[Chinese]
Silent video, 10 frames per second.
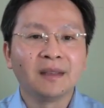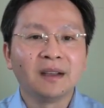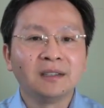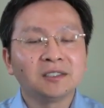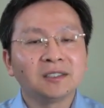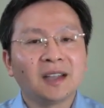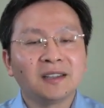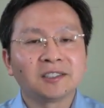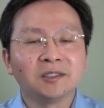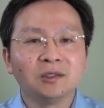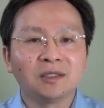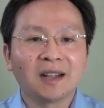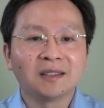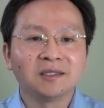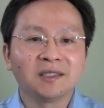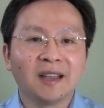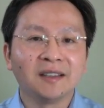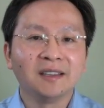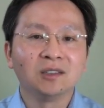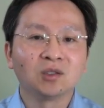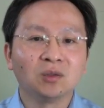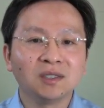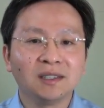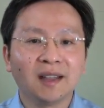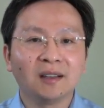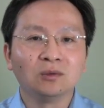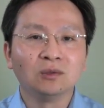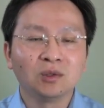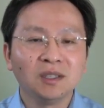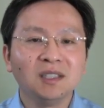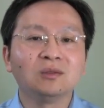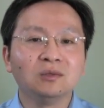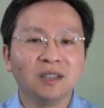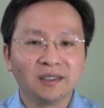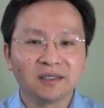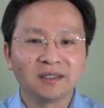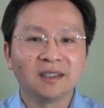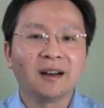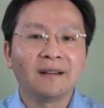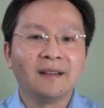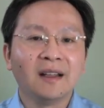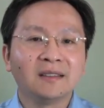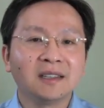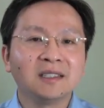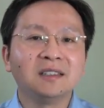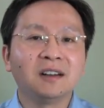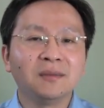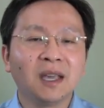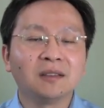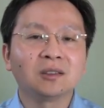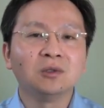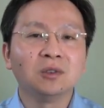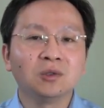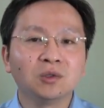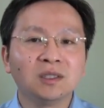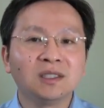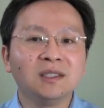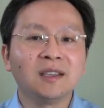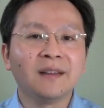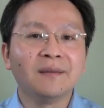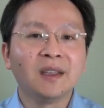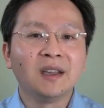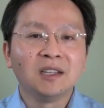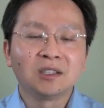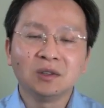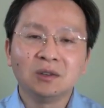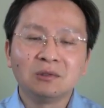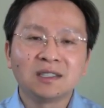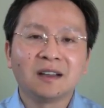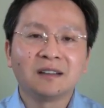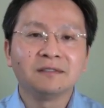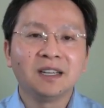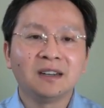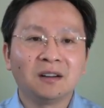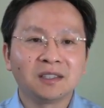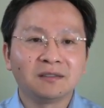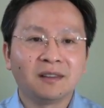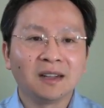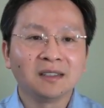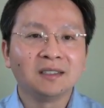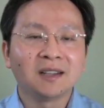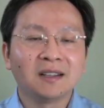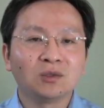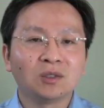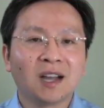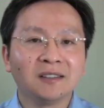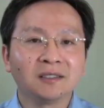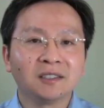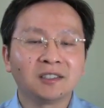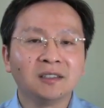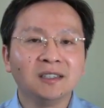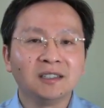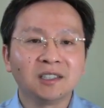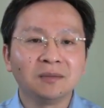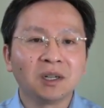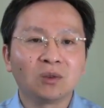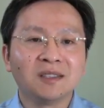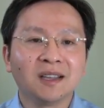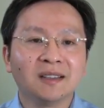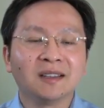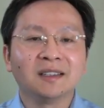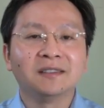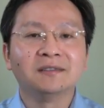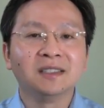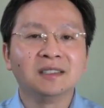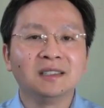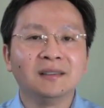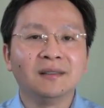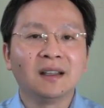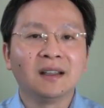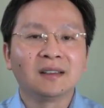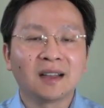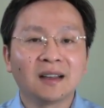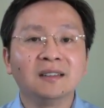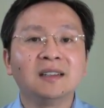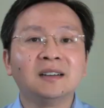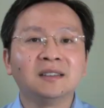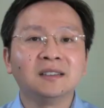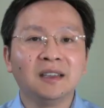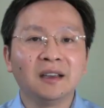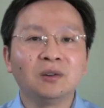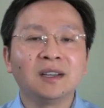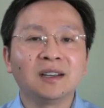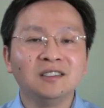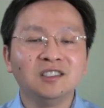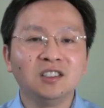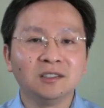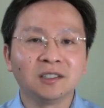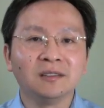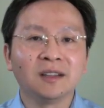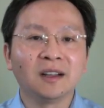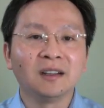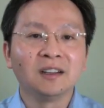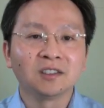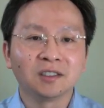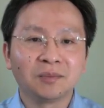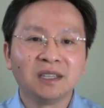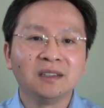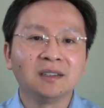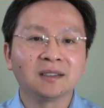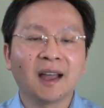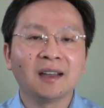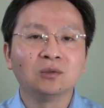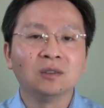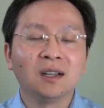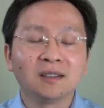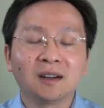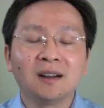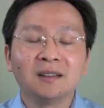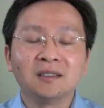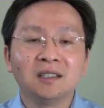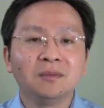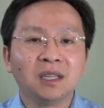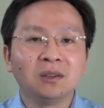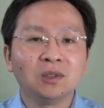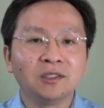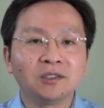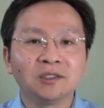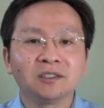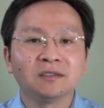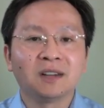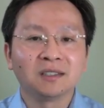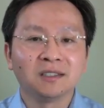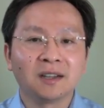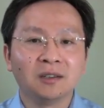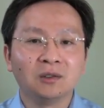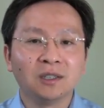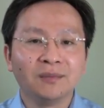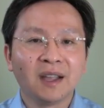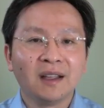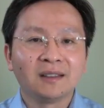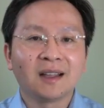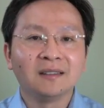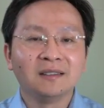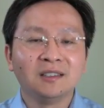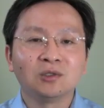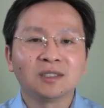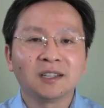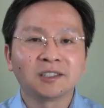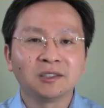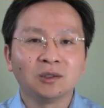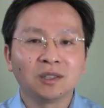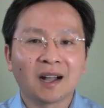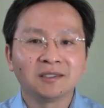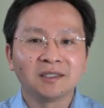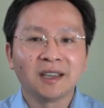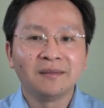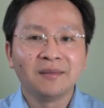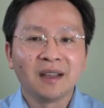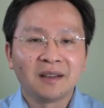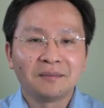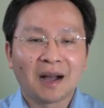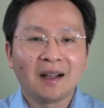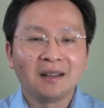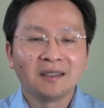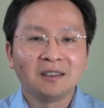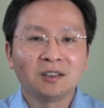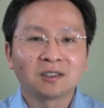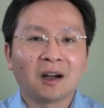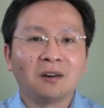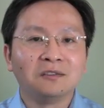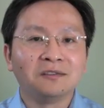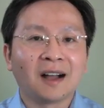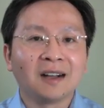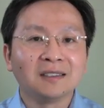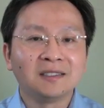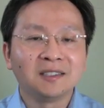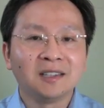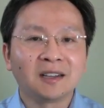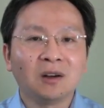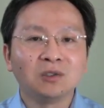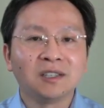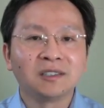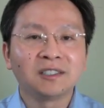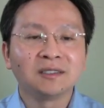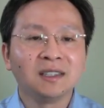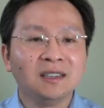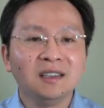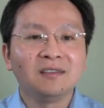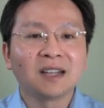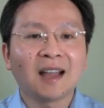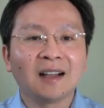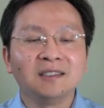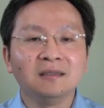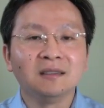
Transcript: 这是他在十九大之前的一个总体态度，对印度也是这样，在各方面都有所体现。所以我想，围绕着王岐山所产生的争议这么关键的一个问题，他很可能也会很谨慎的持平衡态度。当然，习近平会支持王岐山留任，但你说在十九大之前把要倒王的这些高层政敌一网打尽。